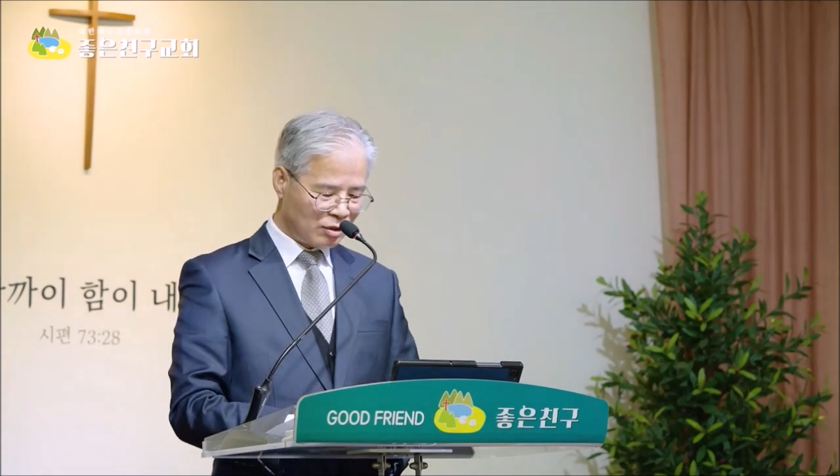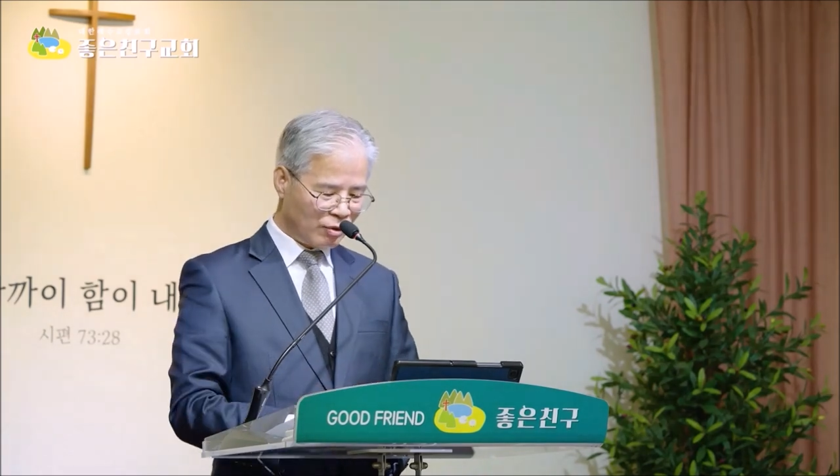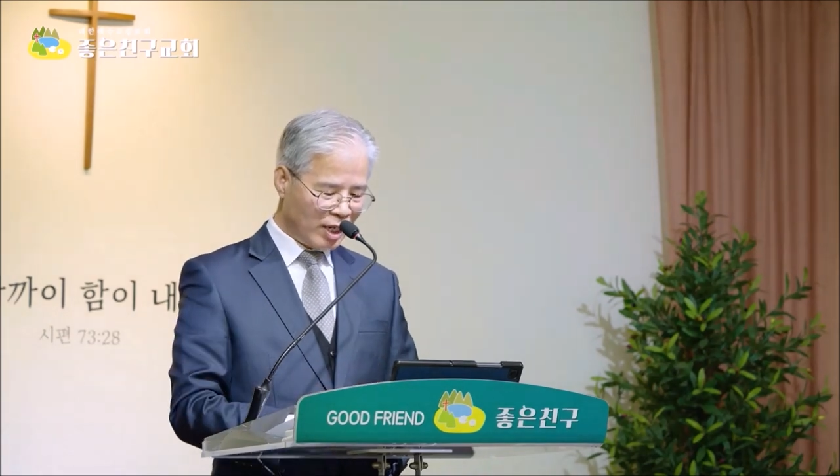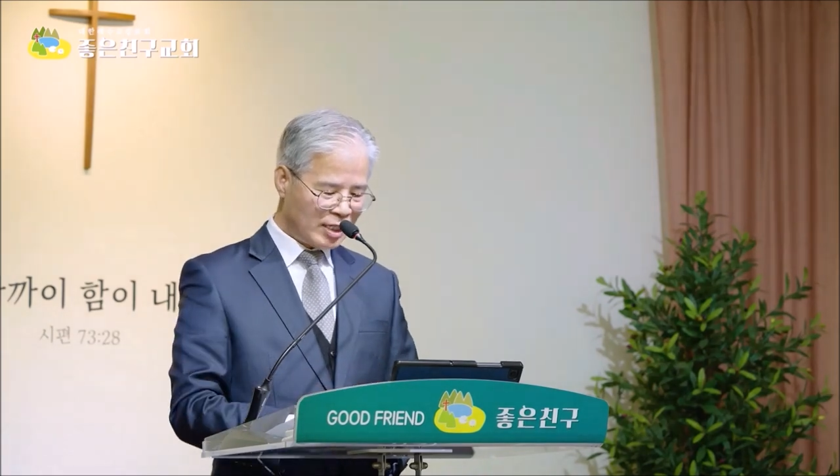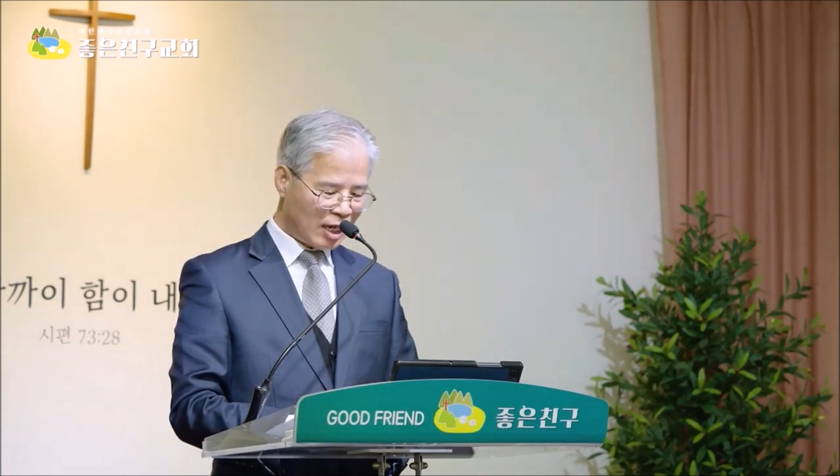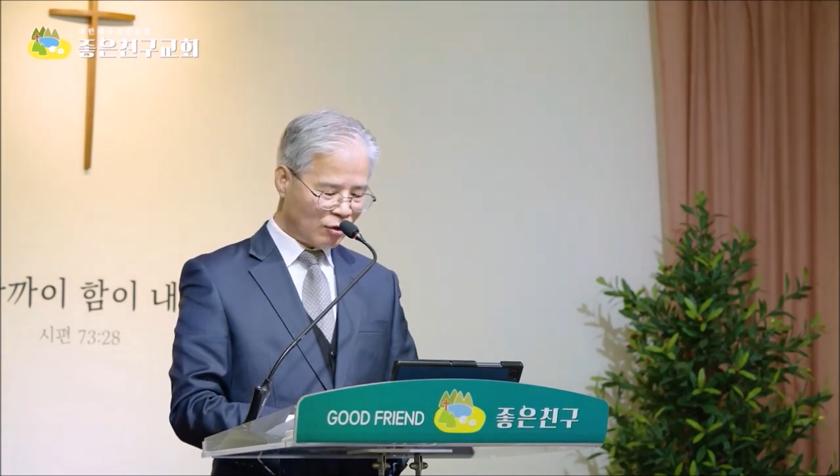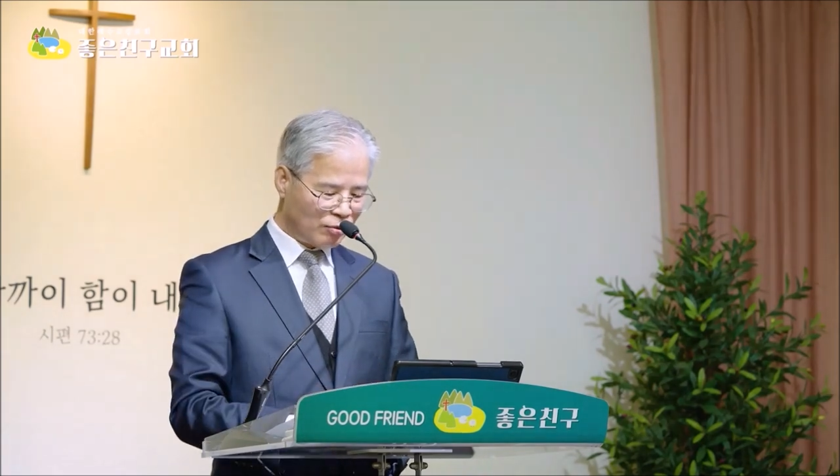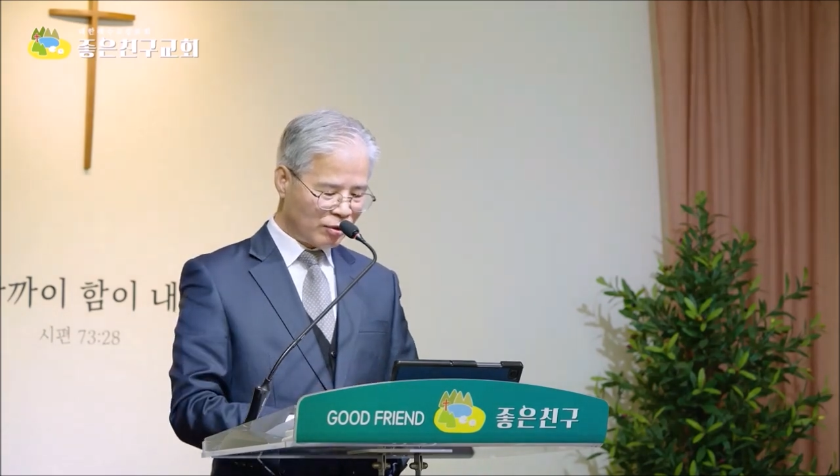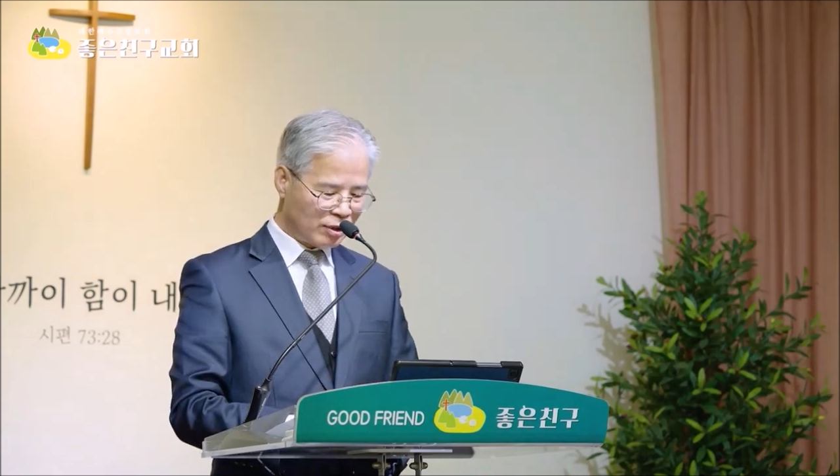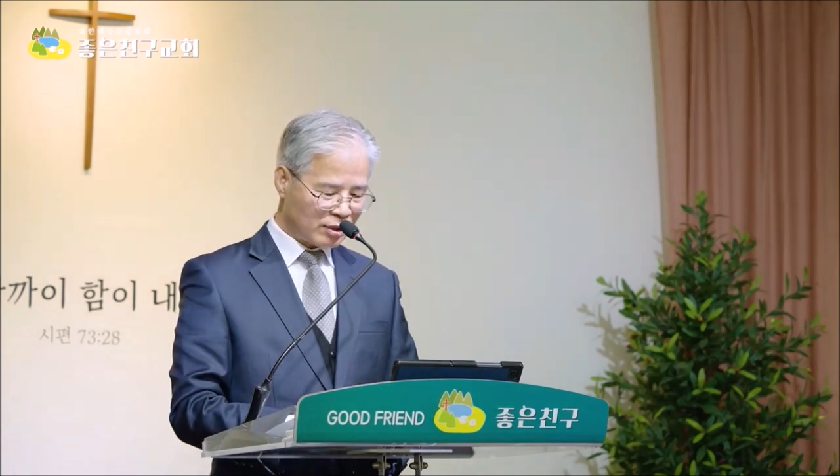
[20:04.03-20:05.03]
왜
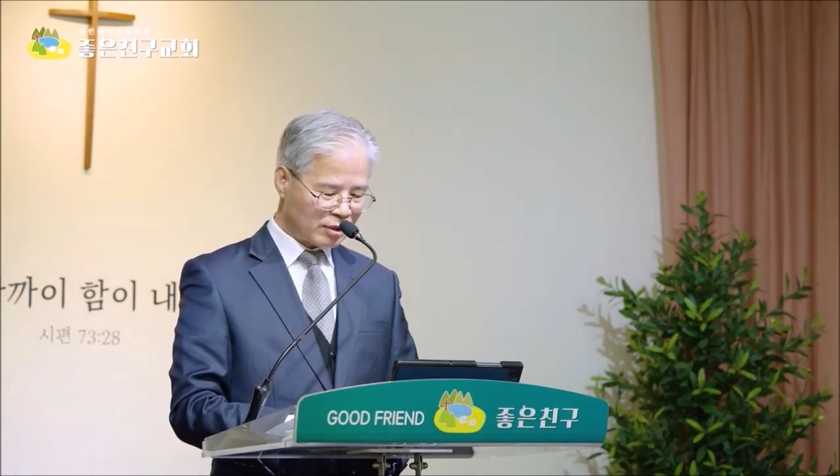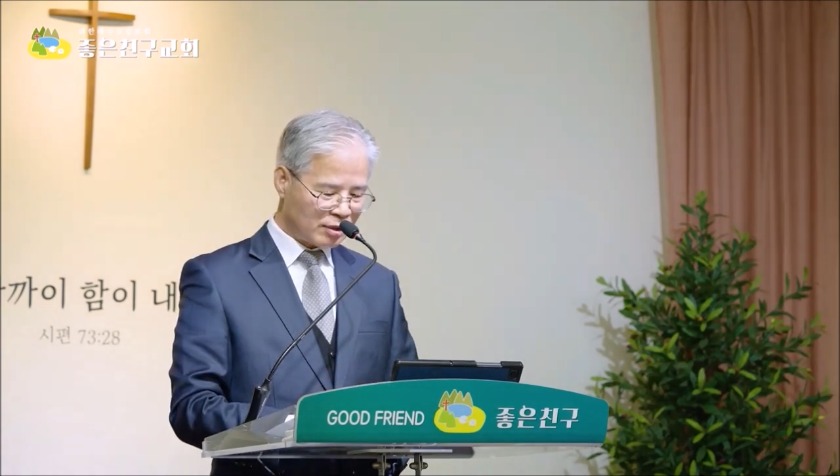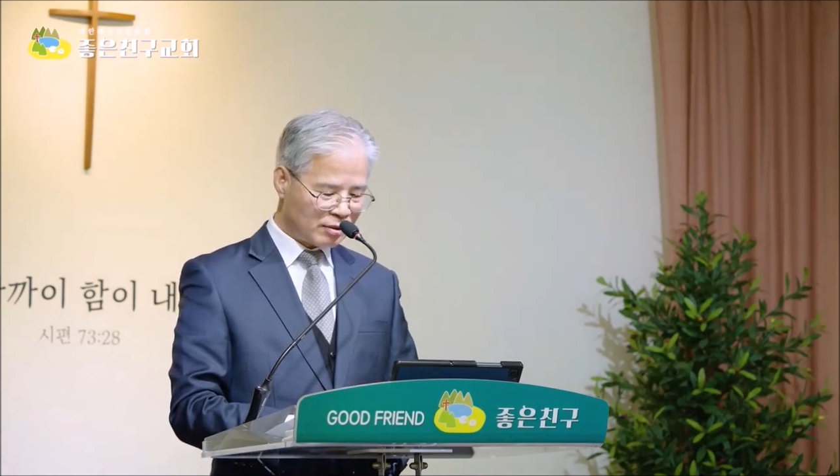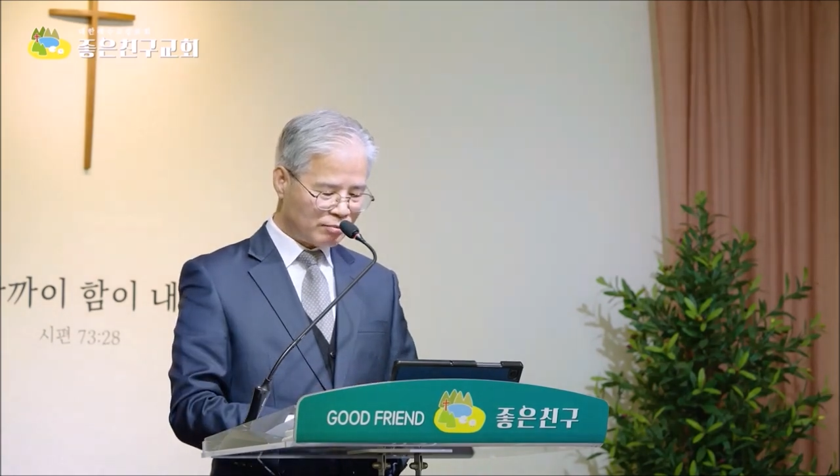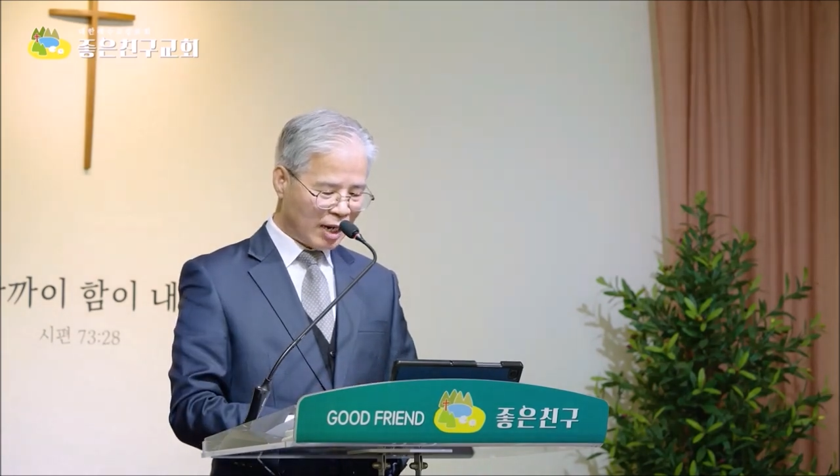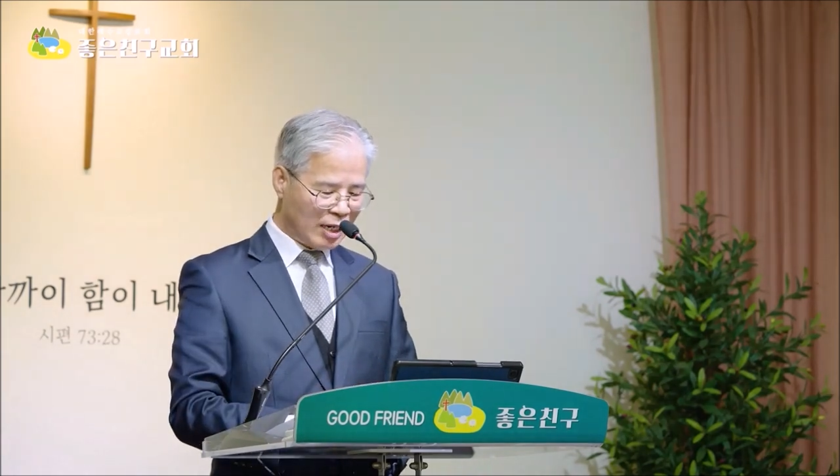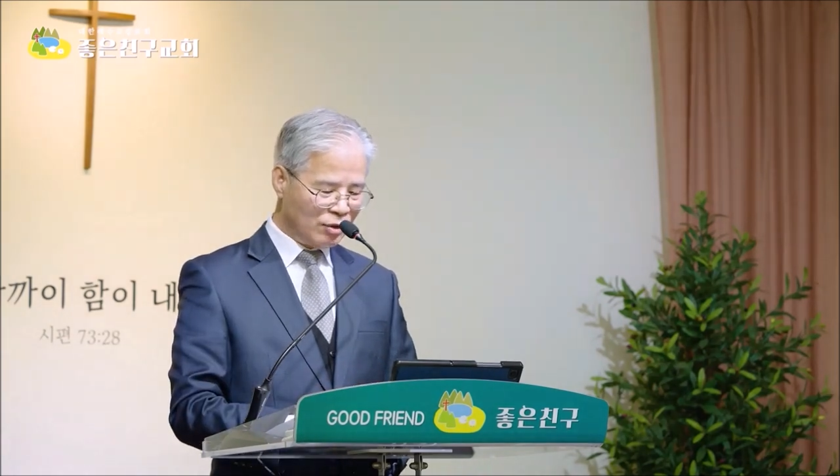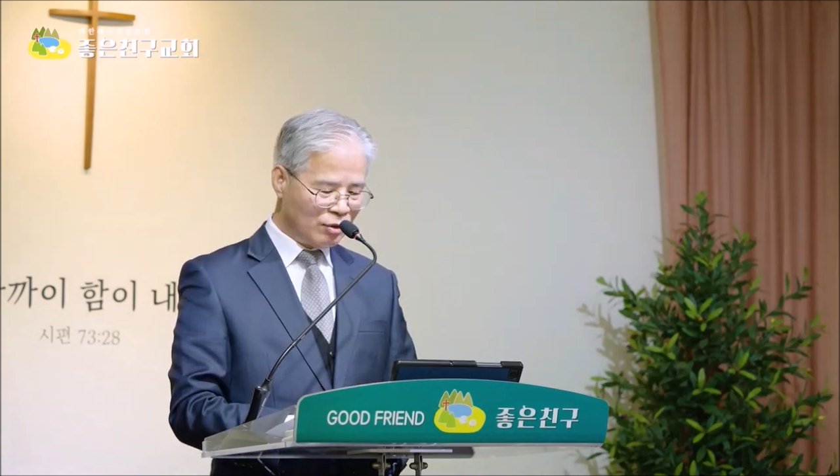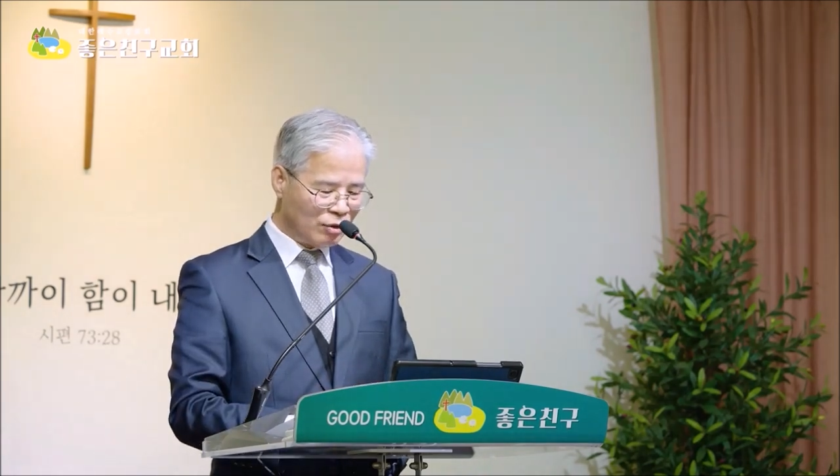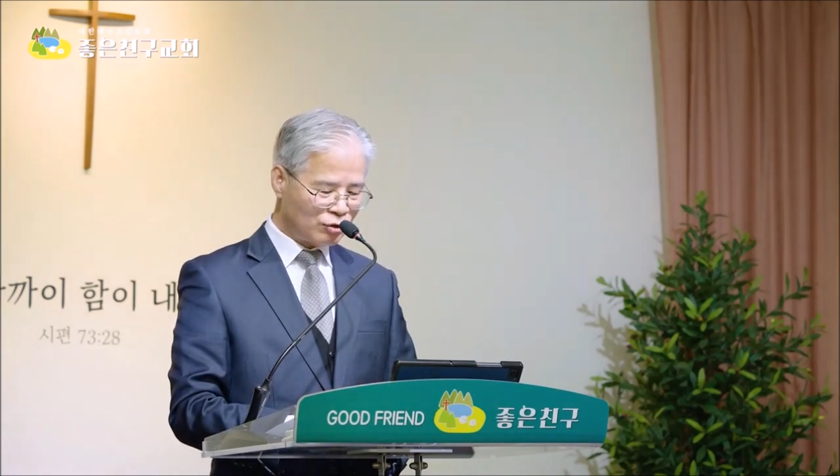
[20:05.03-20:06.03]
야고보는
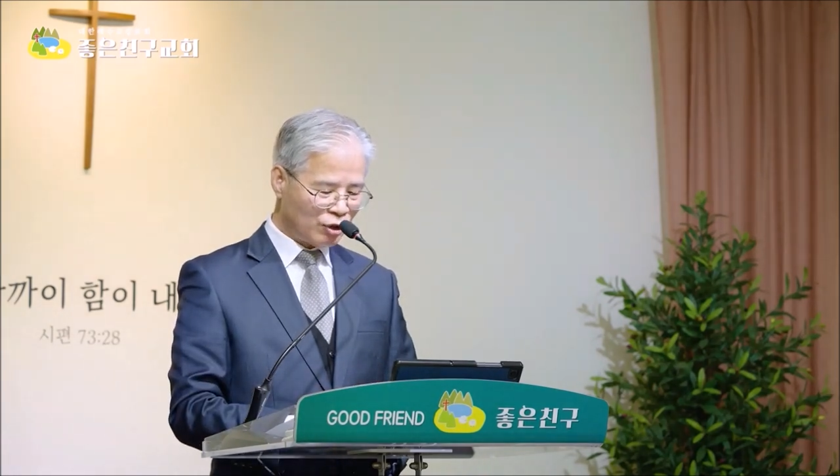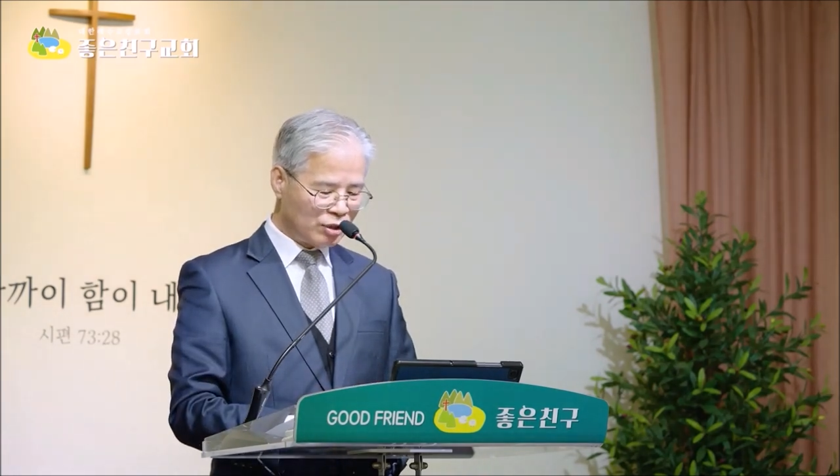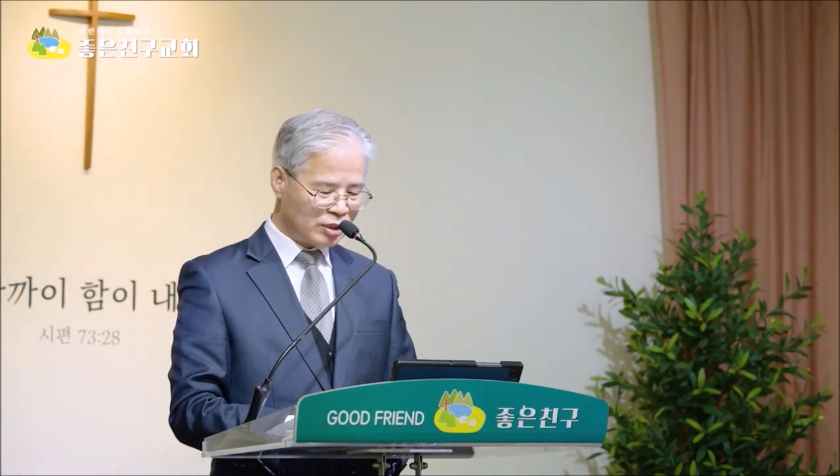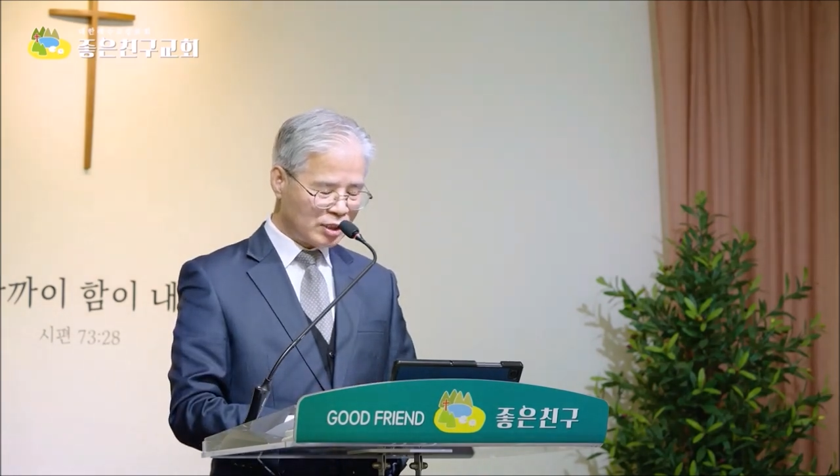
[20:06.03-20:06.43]
말로 죄를